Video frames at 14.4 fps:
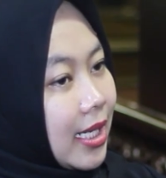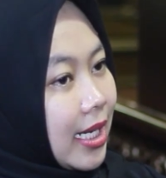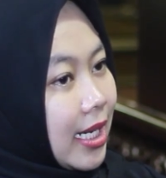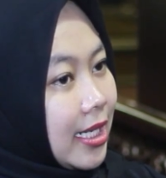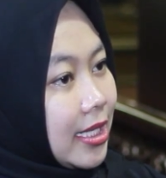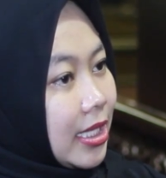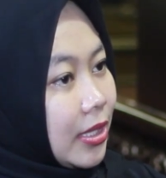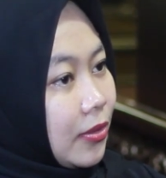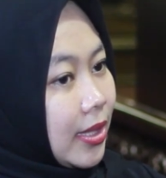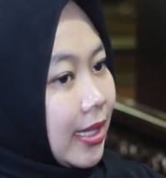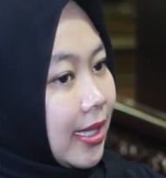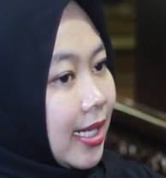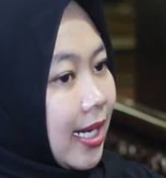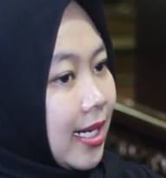Nah di situ
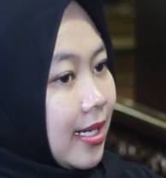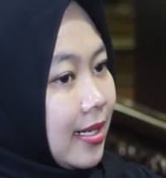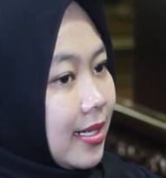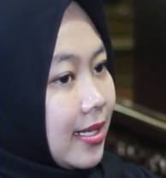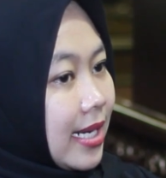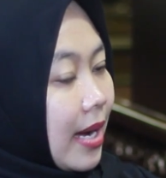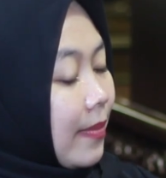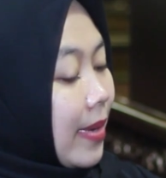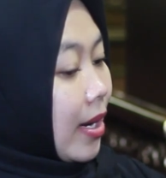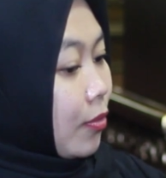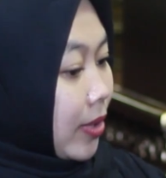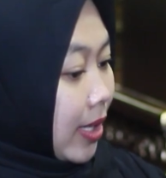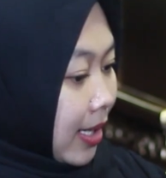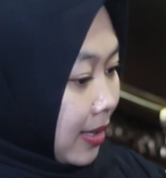Teteh kan nggak
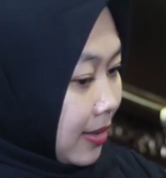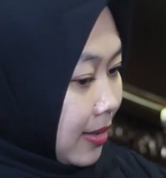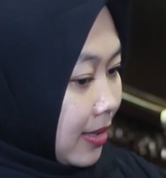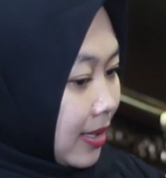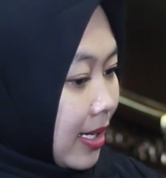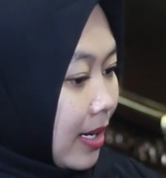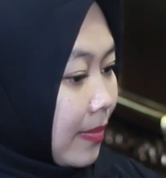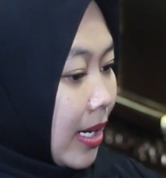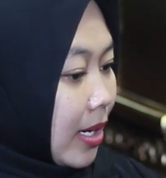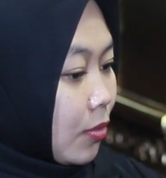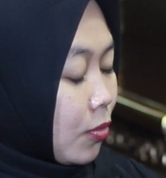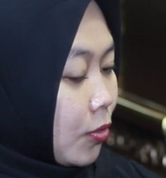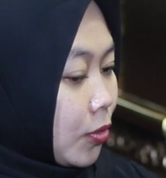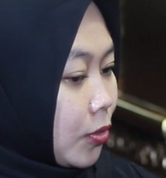mau ya, nggak
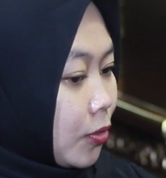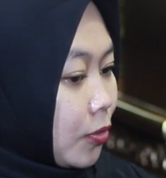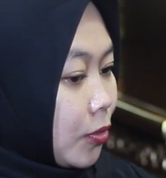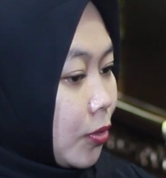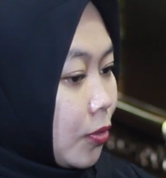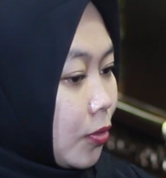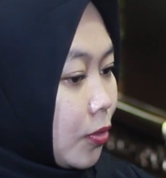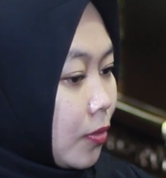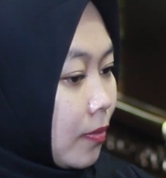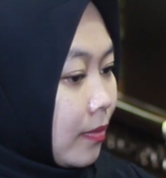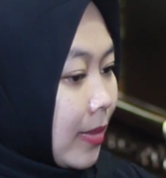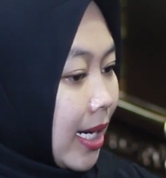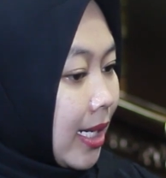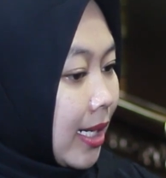mau ujuk-ujuk
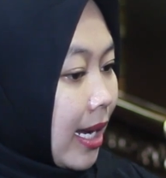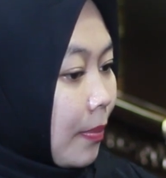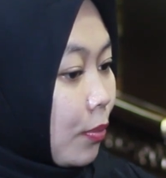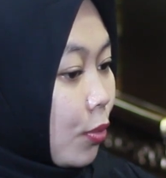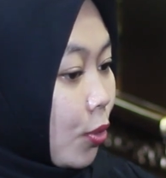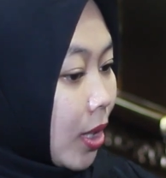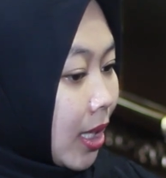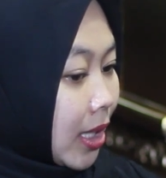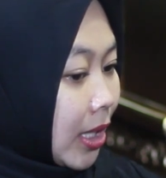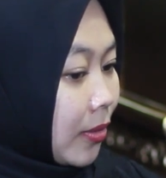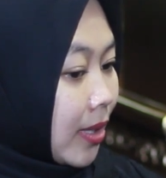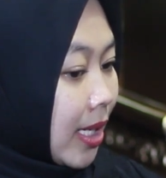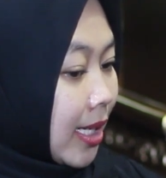main lapor gitu,